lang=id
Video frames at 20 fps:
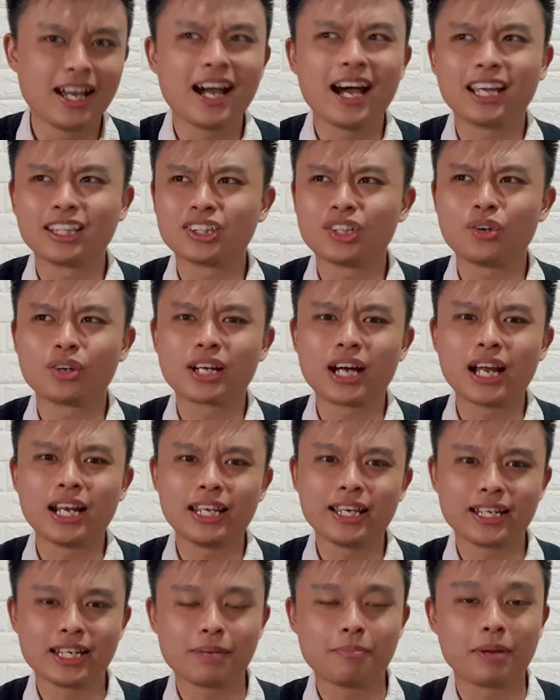atau
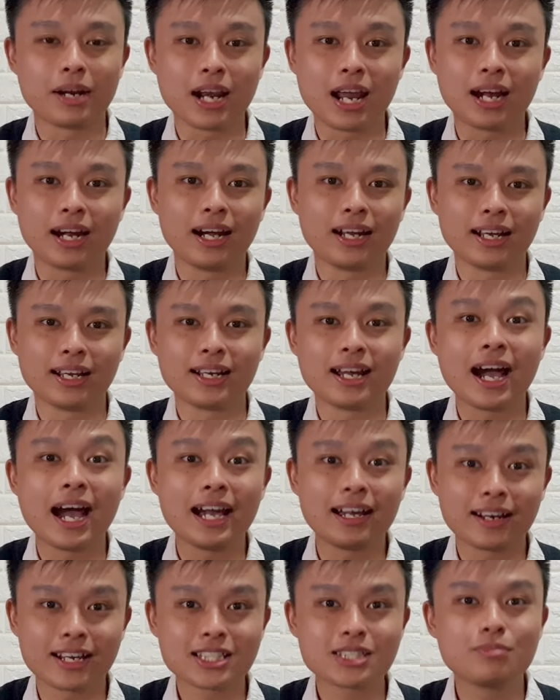kalian yang berlangganan
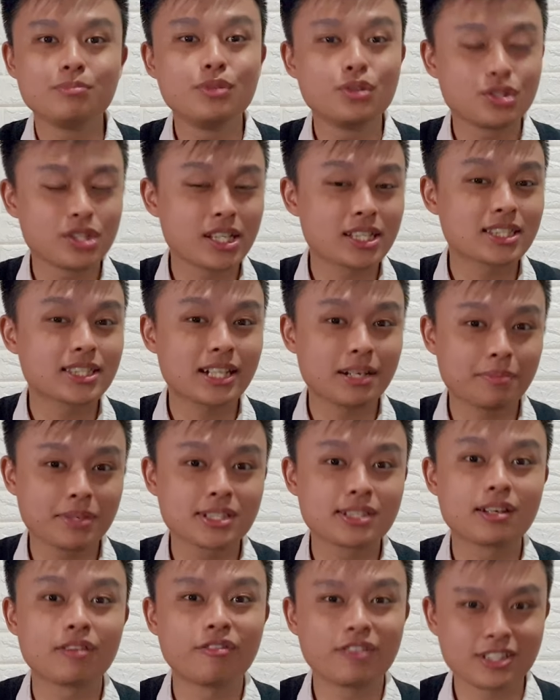high-res music streaming
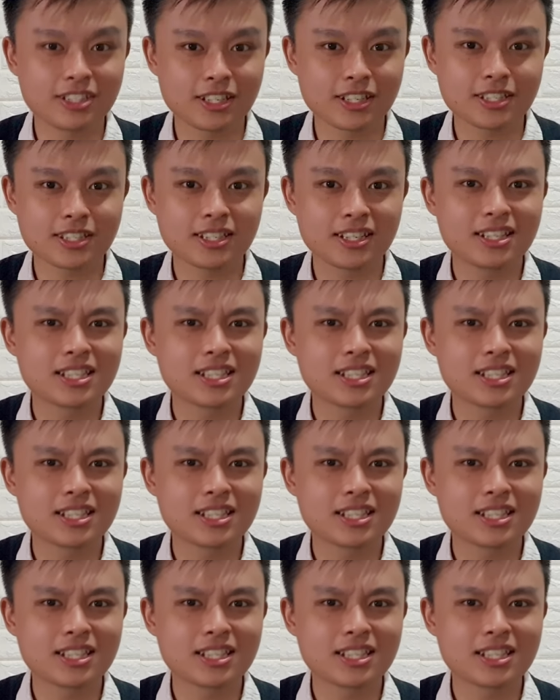services